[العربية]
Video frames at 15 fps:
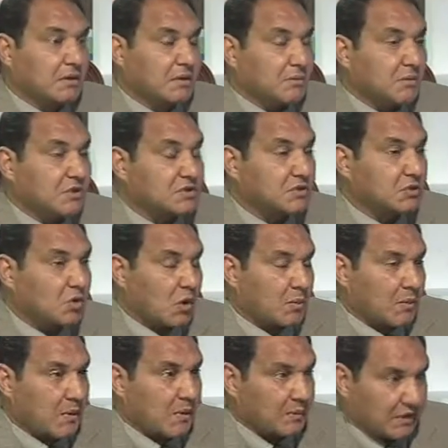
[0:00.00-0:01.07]
بس الرعب
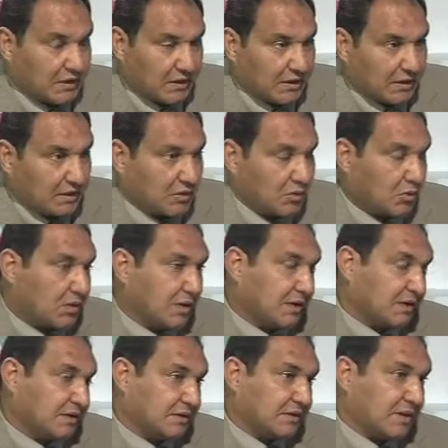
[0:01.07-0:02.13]
بقى من ايه؟ ان يقول
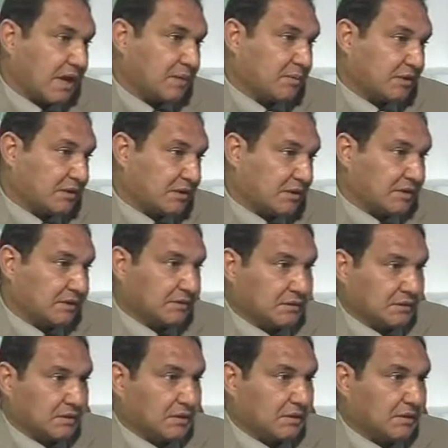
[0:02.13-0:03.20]
لك ان الدعامه دي
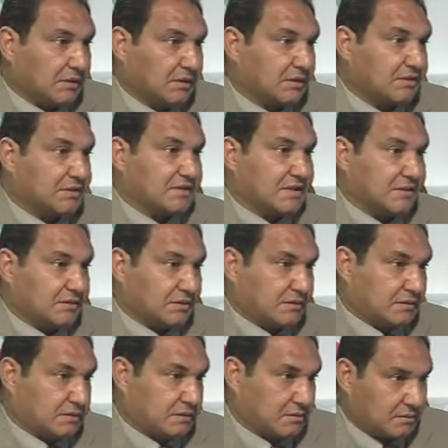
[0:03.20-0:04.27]

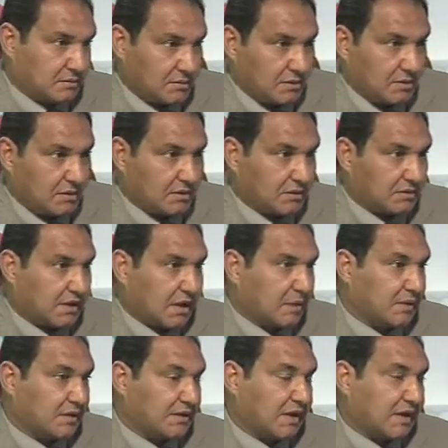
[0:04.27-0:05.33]
اتسدت ان
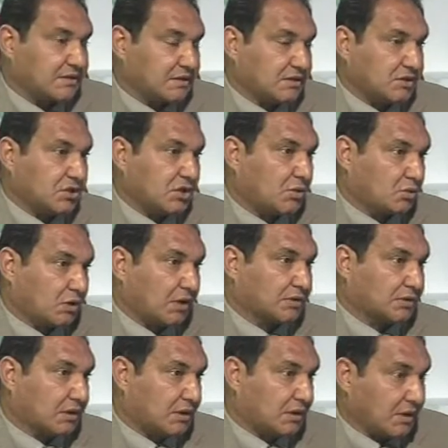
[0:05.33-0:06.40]
الدعامه دي عايزه تتشال
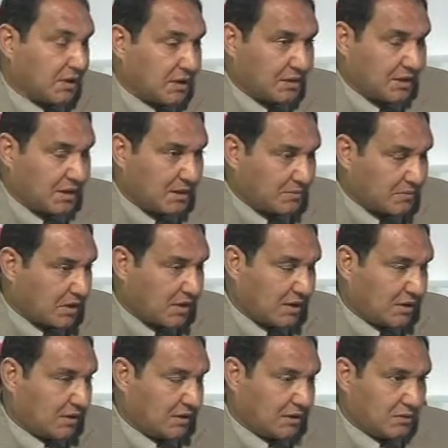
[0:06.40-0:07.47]
وتحط غير الكلام ده
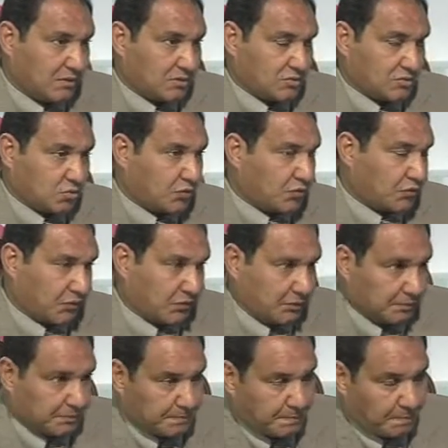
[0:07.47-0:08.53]
إيه، ظروفه ايه؟
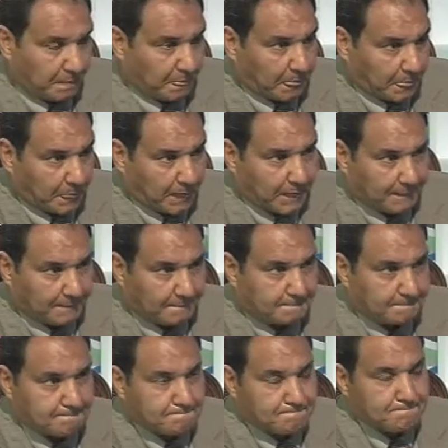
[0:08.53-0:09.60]

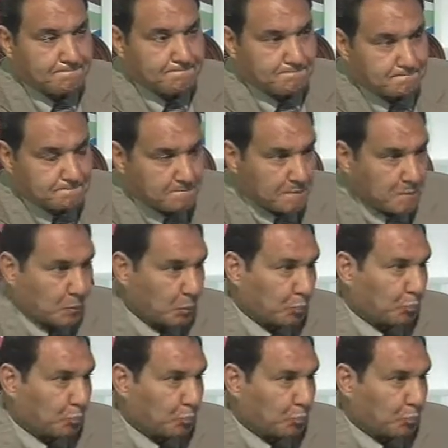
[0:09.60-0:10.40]
هو الحقيقه الدعامات طبعا